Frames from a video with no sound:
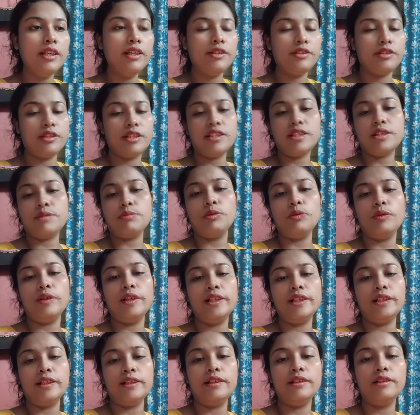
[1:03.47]
জাস্ট
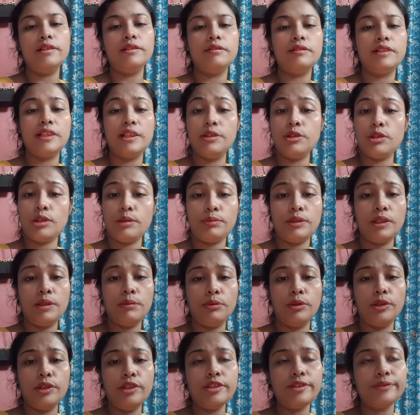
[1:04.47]
মোবাইলটার তিন সপ্তাহ
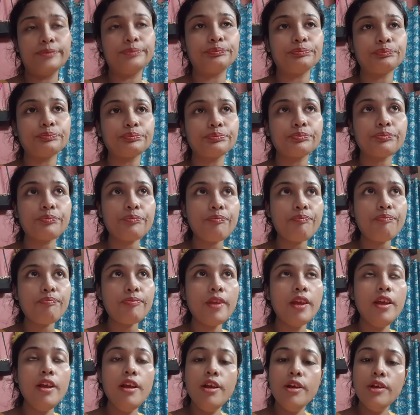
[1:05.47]
বয়স
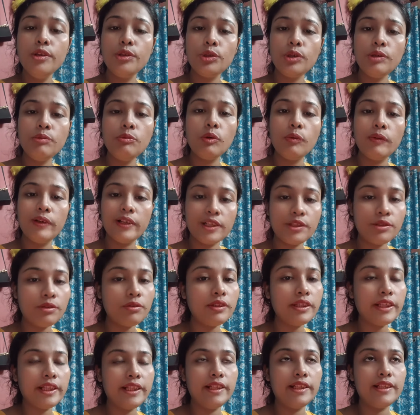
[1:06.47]
তো ওই মোবাইলটা যখন
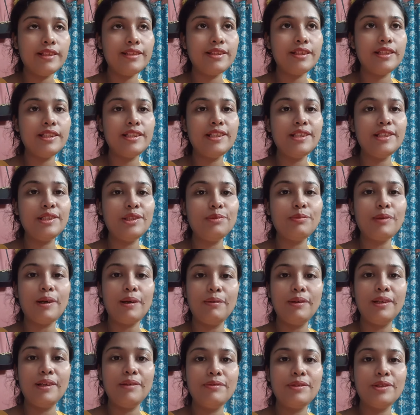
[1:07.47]
কিনেছি তো
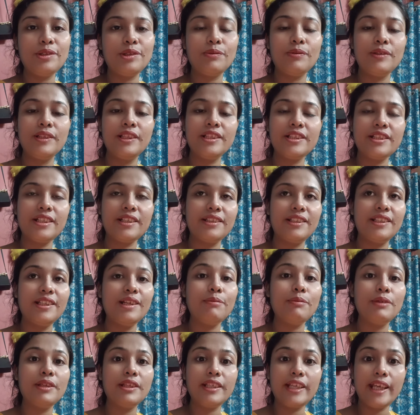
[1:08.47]
ভাবলাম যে তোমাদের সাথে
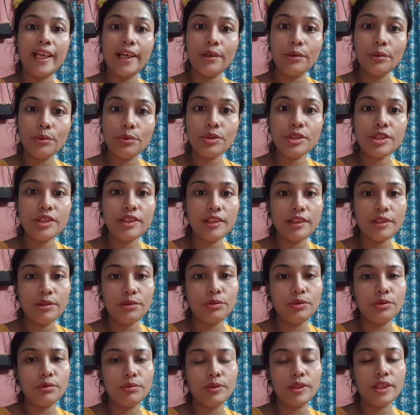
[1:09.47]
আমি কেন শেয়ার
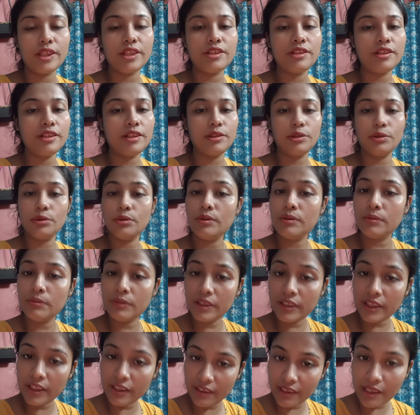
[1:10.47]
করবো না শেয়ার তো
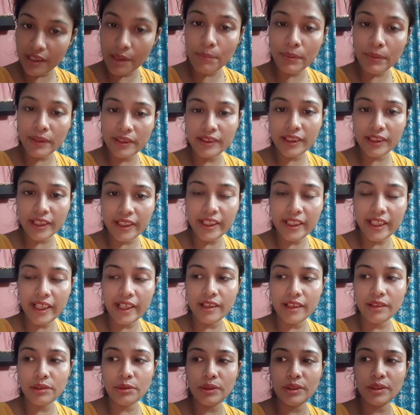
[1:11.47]
কান্না বানতাই হ্যাঁ
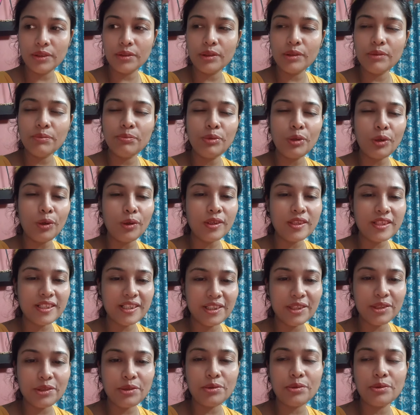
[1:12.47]
তো এই জন্য ব্লগস
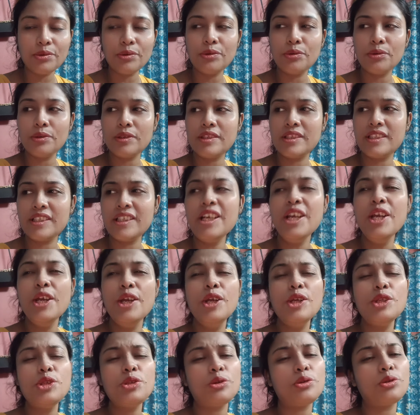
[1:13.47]
দিতে শুরু করছি
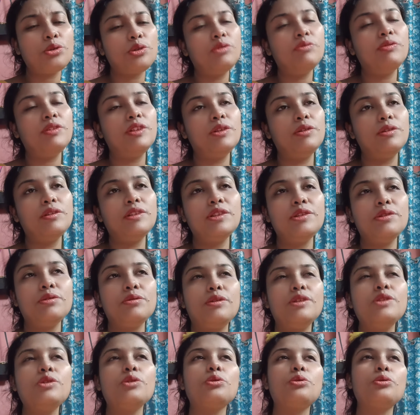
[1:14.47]
ছোটো ছোটো ভিডিও দিতে শুরু
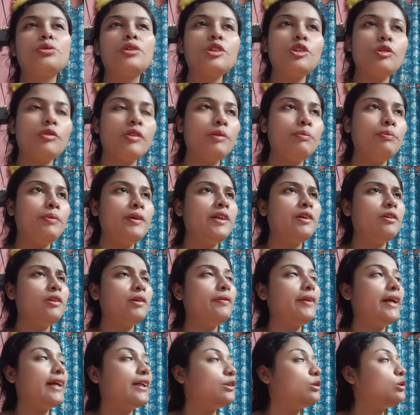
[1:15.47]
করি যতটা সময় পাই কারণ
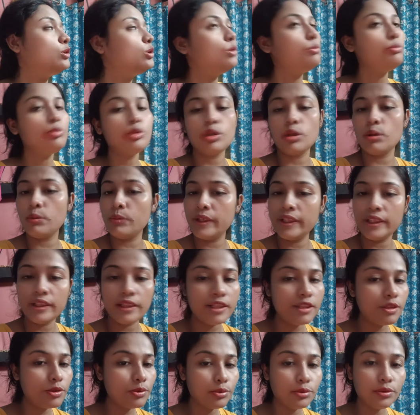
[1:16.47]
আমার একদম সময় নেই
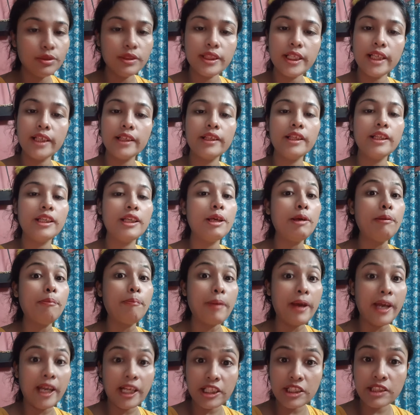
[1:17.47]
স্কুল থাকে
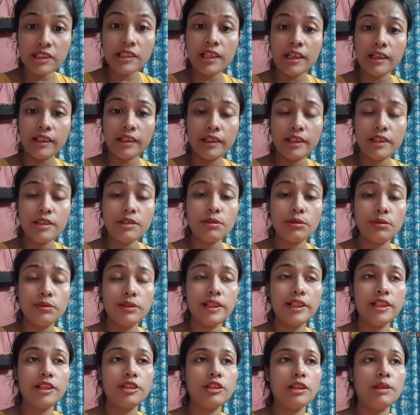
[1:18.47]
ব্যাচ থাকে স্কুল
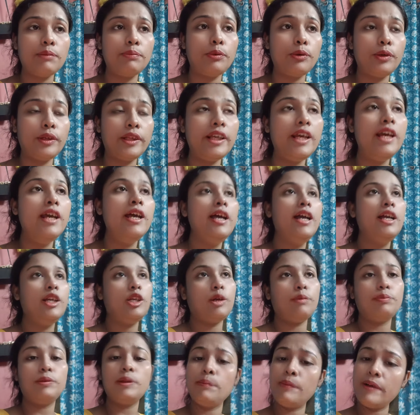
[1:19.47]
থেকে আসার পরে
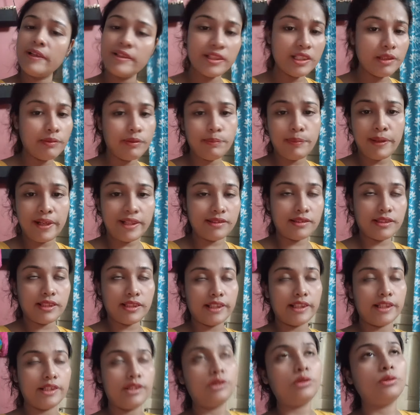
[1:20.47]
সপ্তাহে পাঁচ দিন আমার ব্যাচ
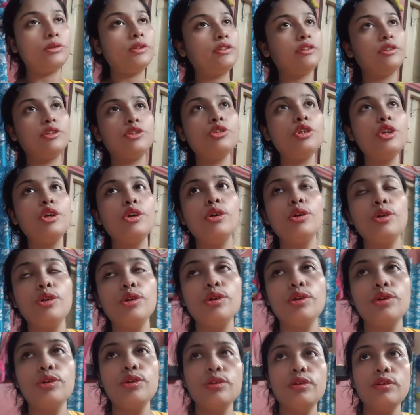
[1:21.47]
থাকে তো তার জন্য
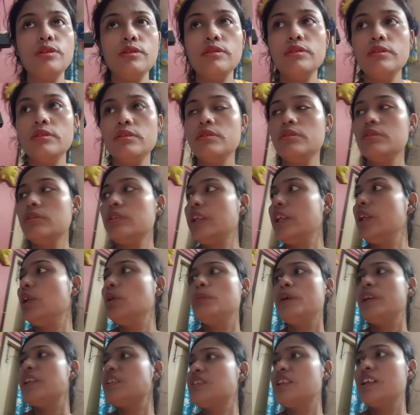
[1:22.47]
কেন
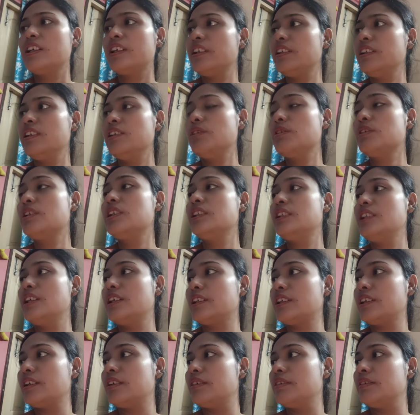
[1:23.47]
ব্যাচ থাকে না তো কি
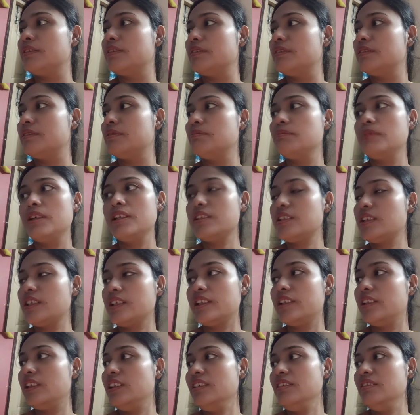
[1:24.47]
থাকে ব্যাচ থাকে
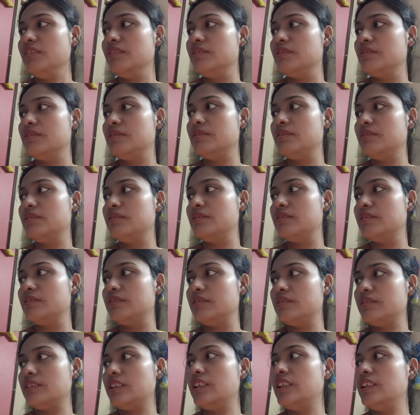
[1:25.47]
না
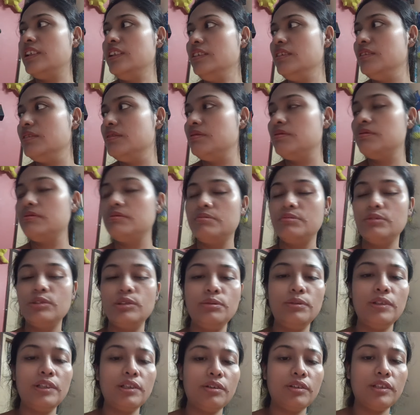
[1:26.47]
তাহলে
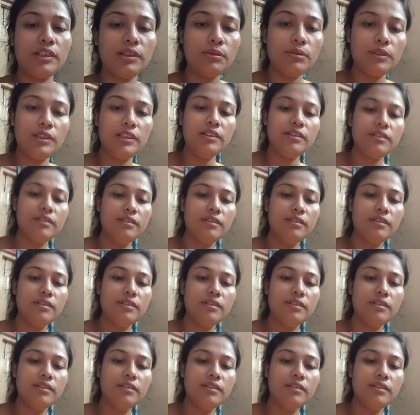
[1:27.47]
ভুলবার কথা বলে